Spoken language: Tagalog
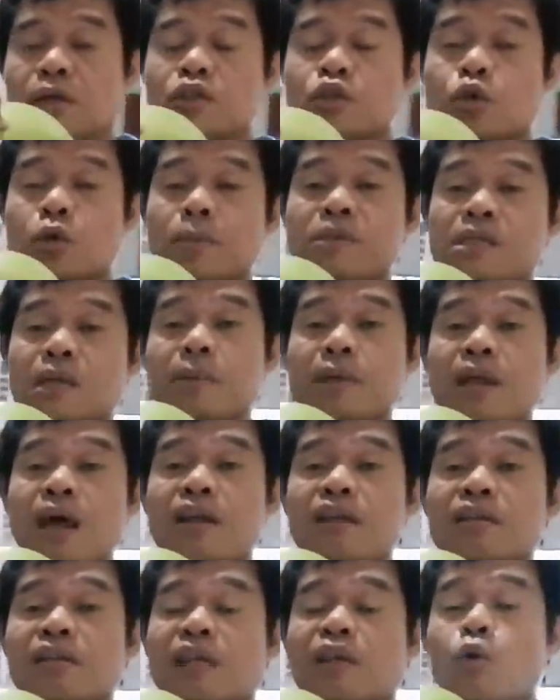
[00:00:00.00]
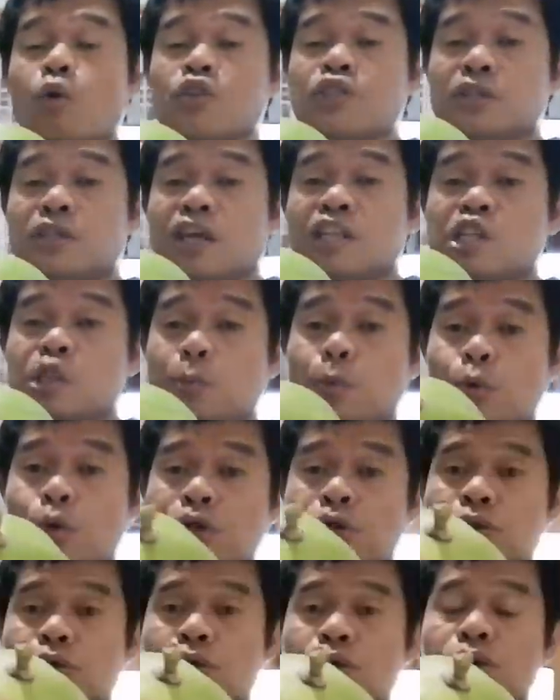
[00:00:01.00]
So ibig sabihin antioxidants
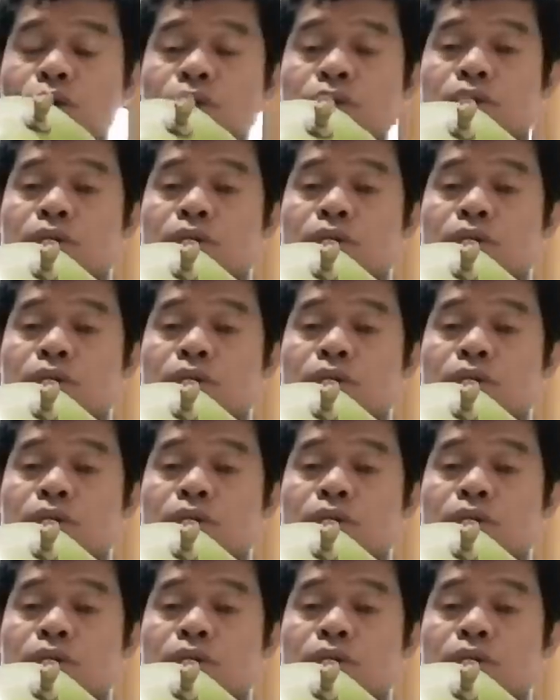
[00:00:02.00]
po ito.